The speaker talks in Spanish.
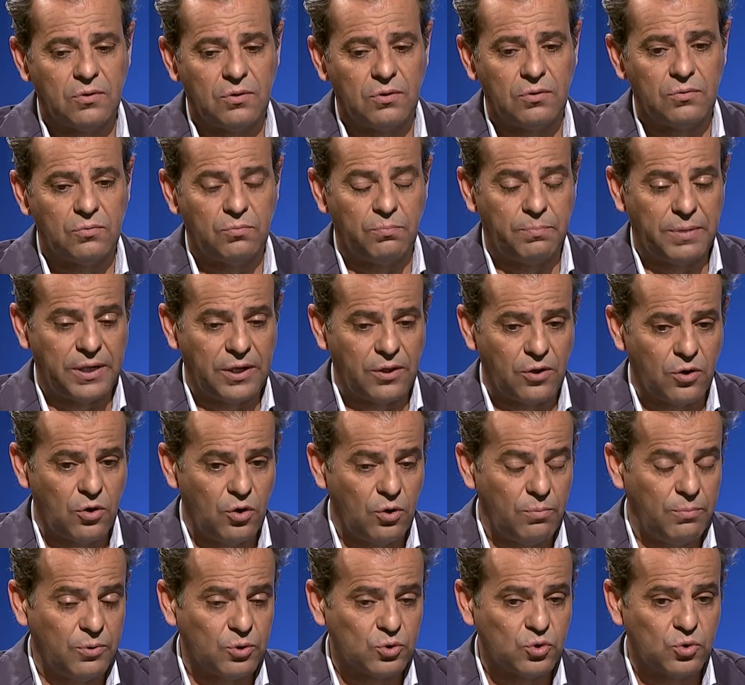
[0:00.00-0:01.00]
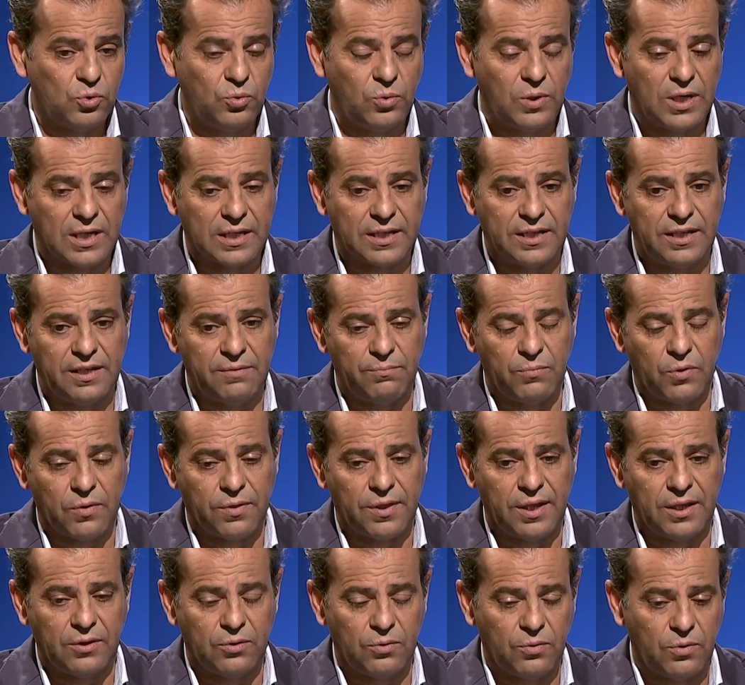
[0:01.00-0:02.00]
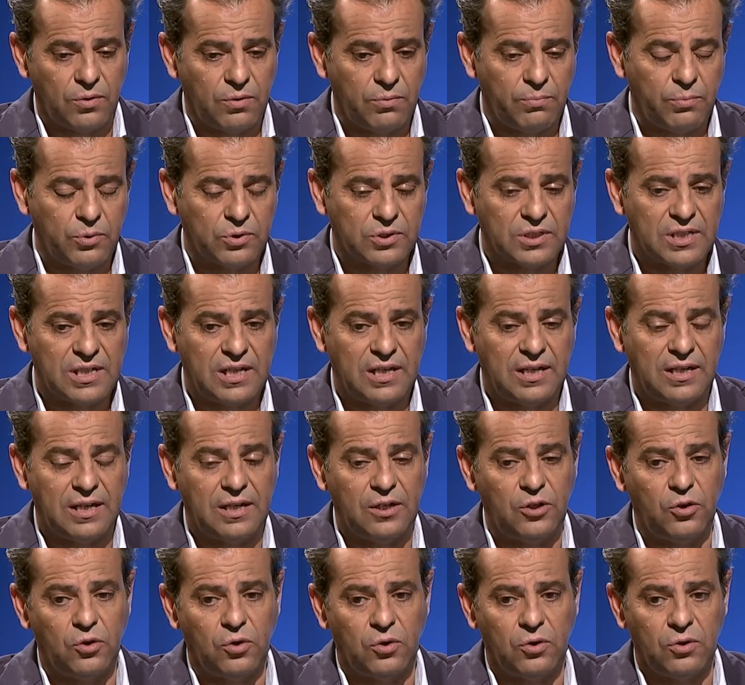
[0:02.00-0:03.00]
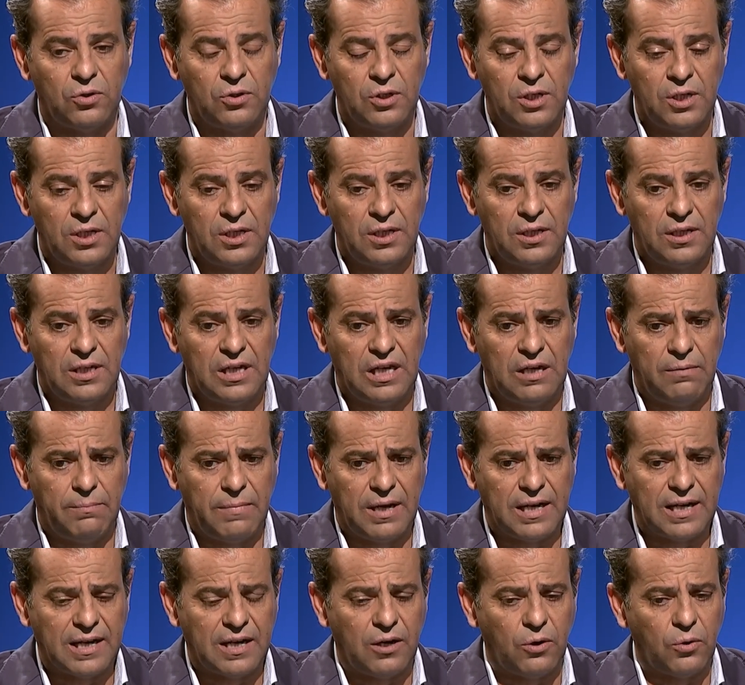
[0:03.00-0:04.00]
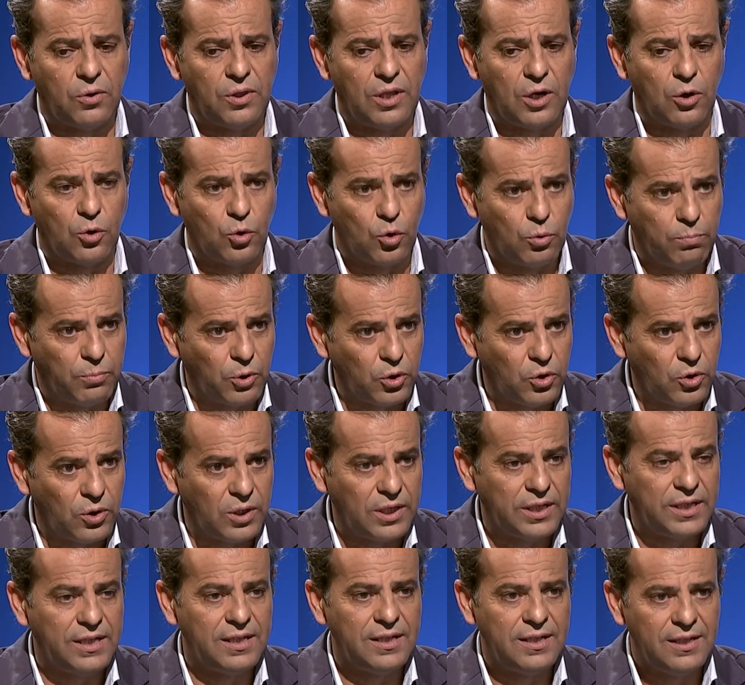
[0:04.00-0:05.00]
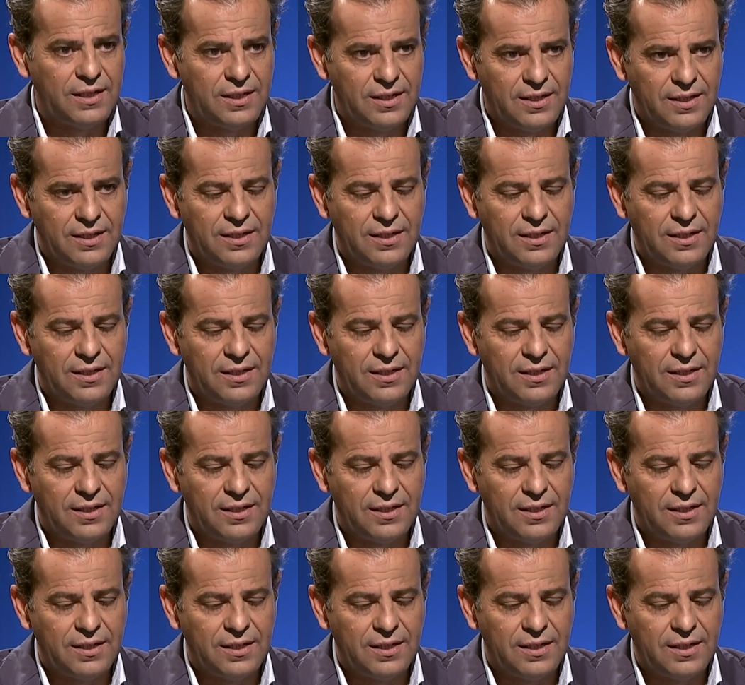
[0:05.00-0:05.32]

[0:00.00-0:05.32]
un periódico como Sur, aquí en Bocentro, después salió el Málaga Hoy del Grupo Yolí,